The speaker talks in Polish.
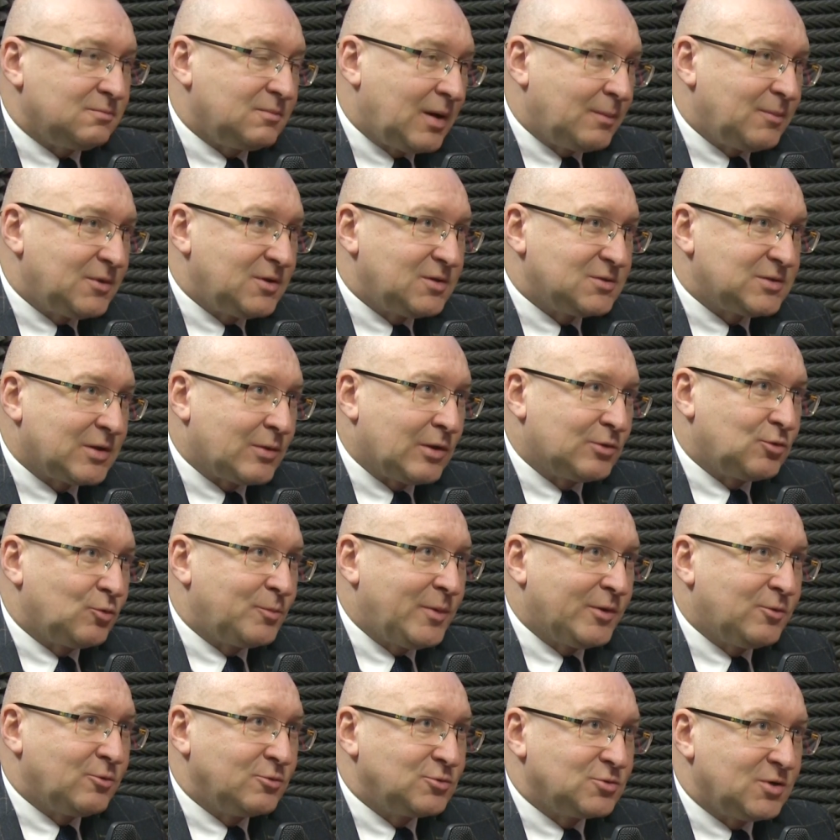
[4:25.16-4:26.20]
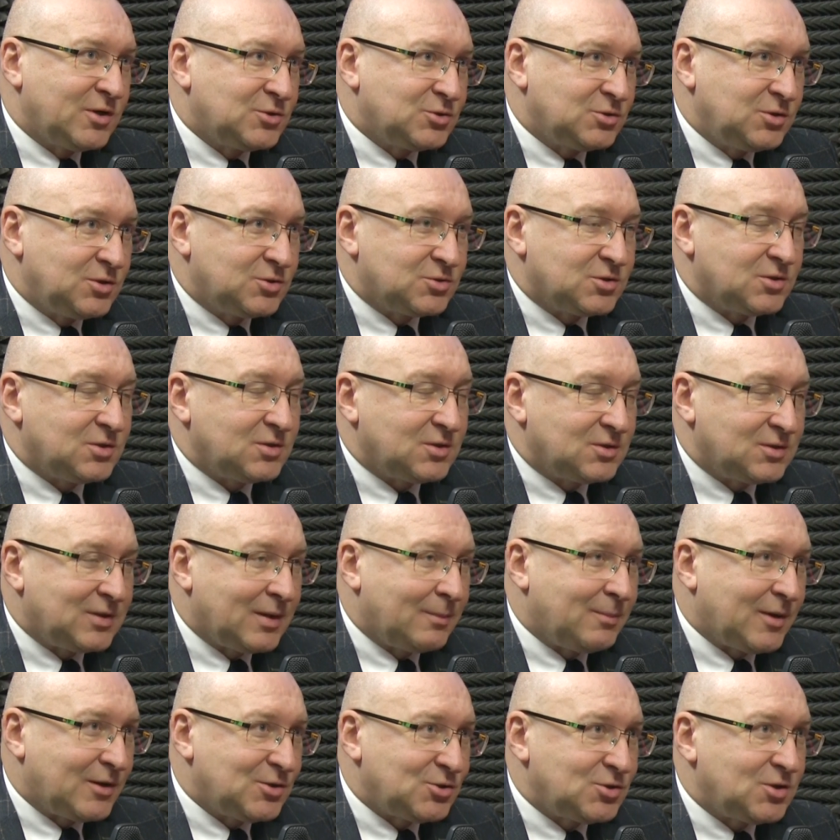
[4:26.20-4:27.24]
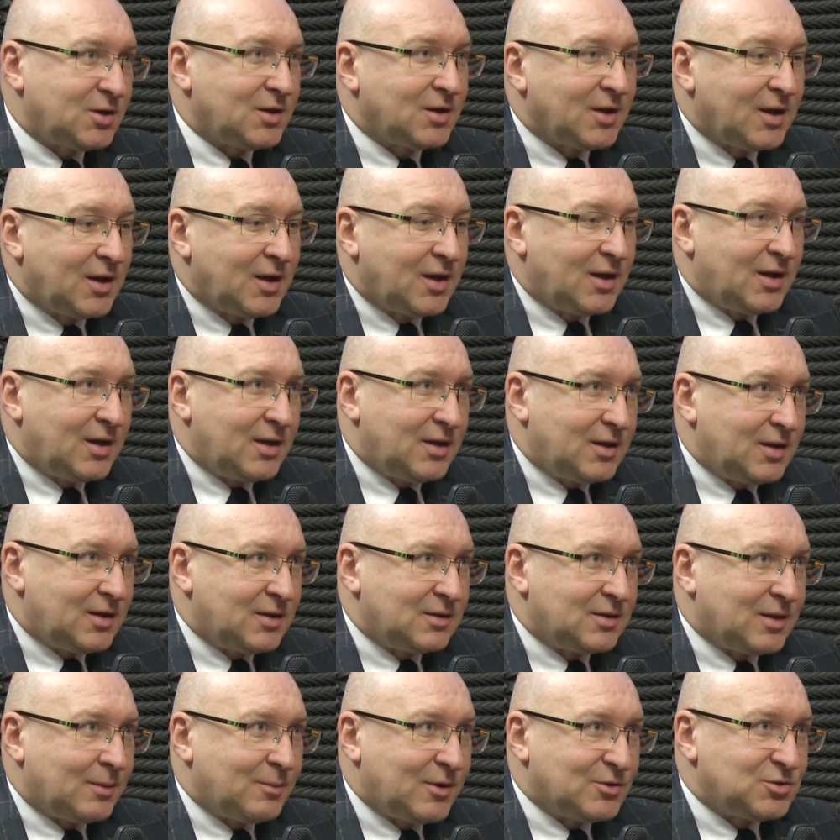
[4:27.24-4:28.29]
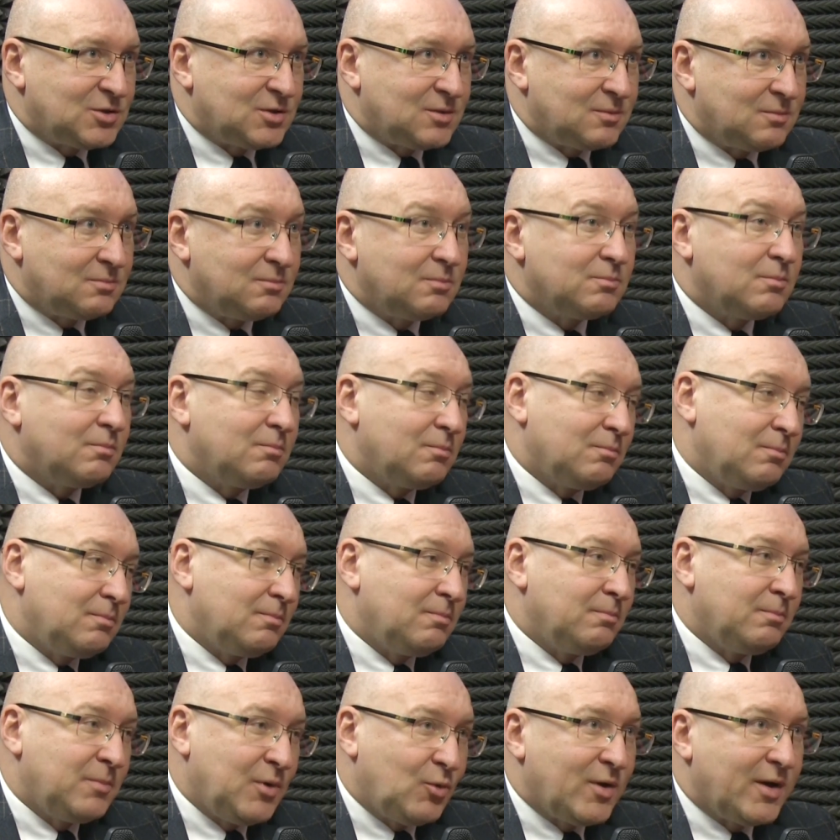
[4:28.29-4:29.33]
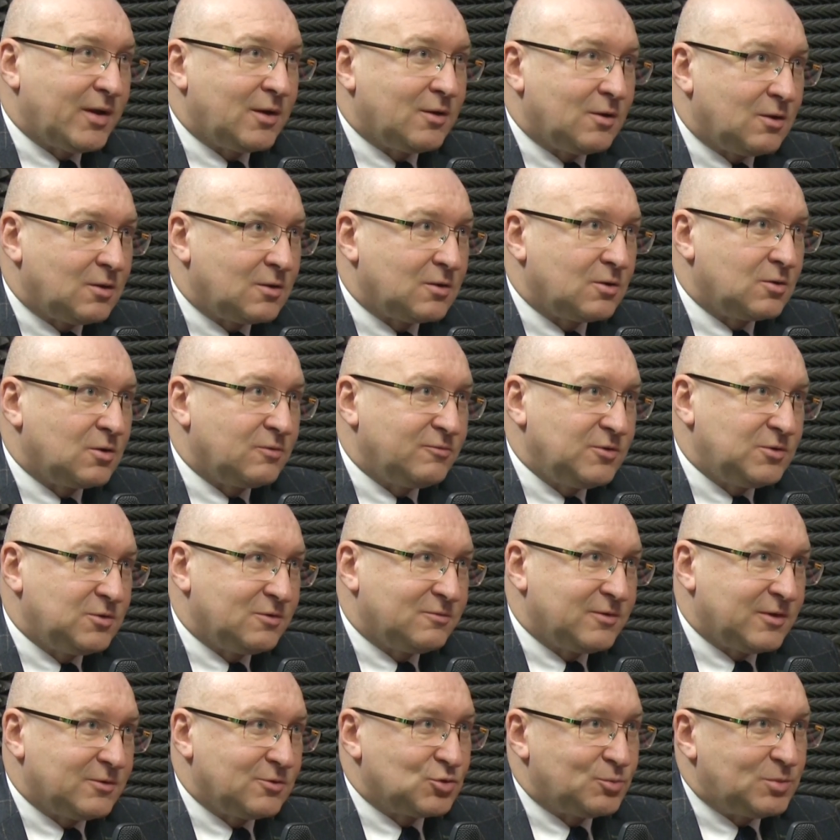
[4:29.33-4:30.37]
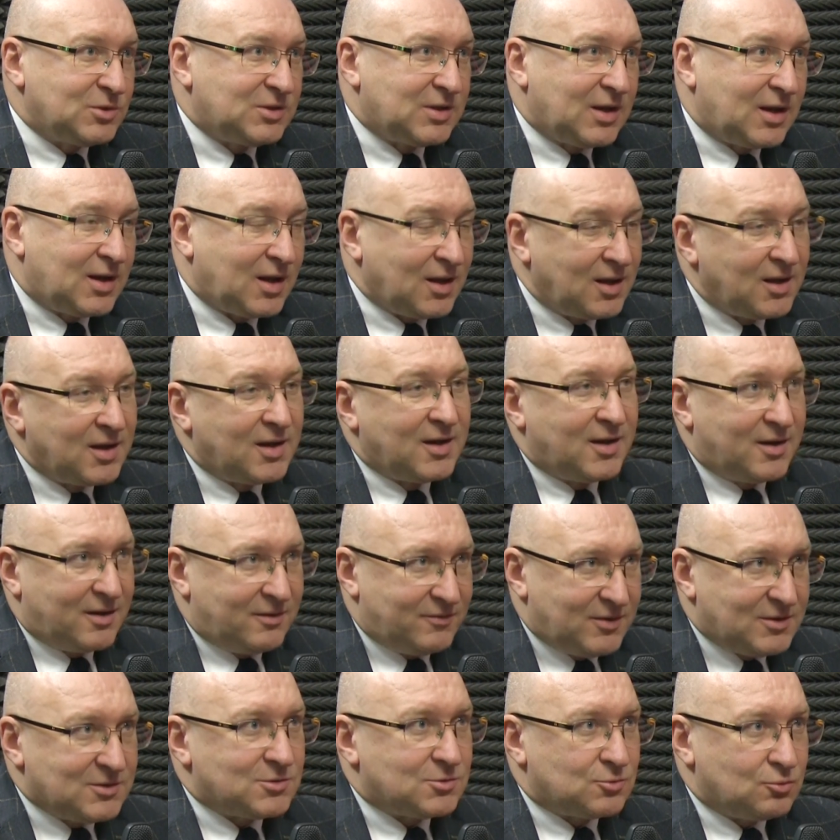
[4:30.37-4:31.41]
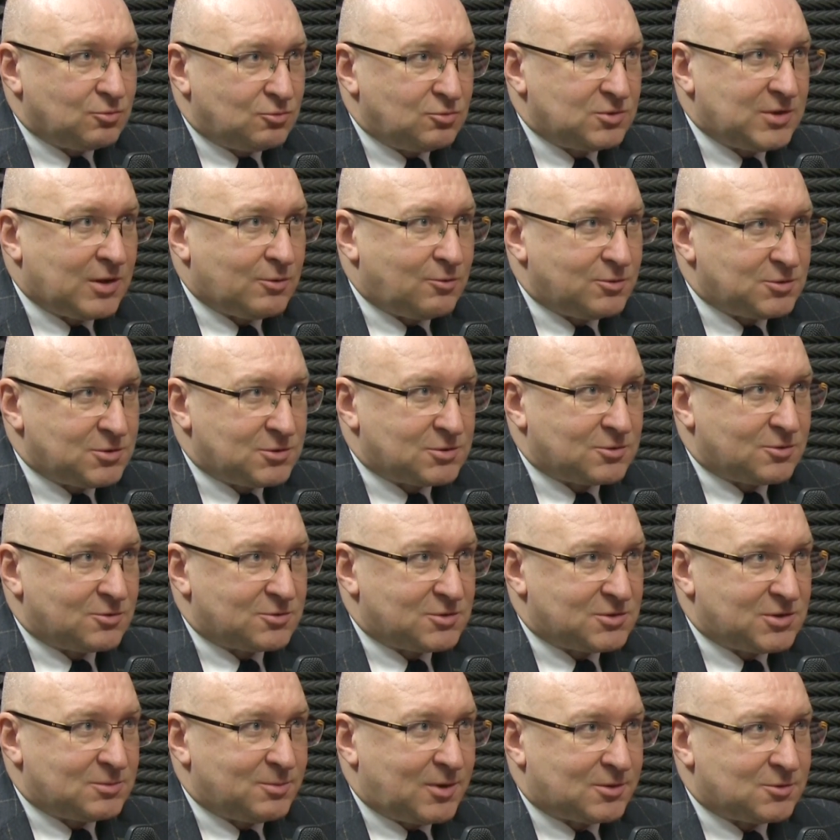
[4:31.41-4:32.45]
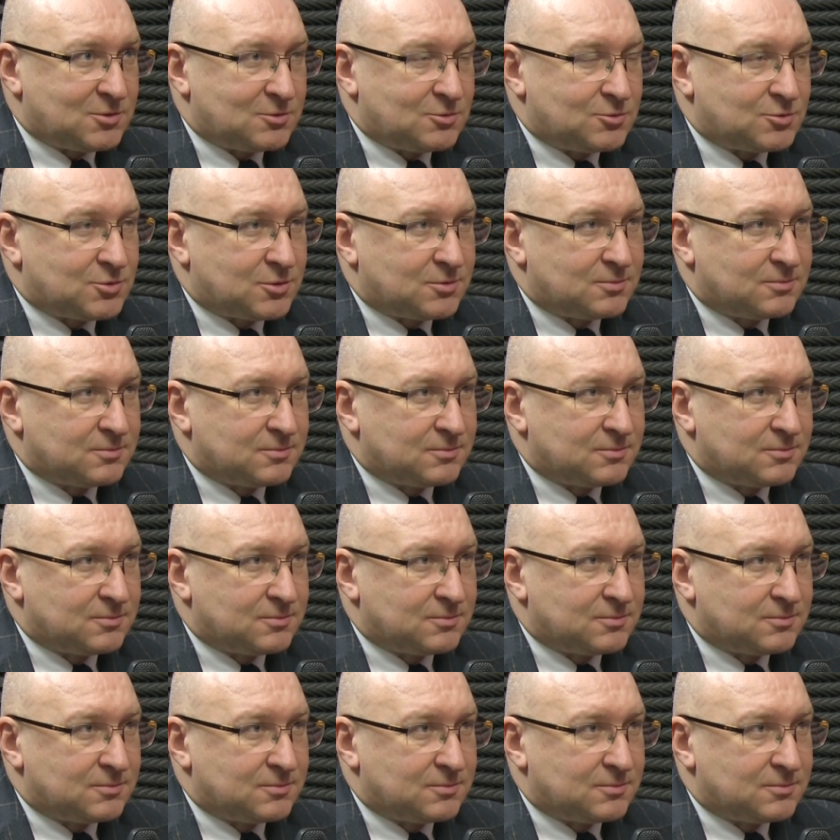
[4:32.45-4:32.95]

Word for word: mamy zakład opiekuńczo-leczniczy na bazie, e, na bazie byłego covidowego szpitala, więc tu udało się skorzystać bardzo dużo.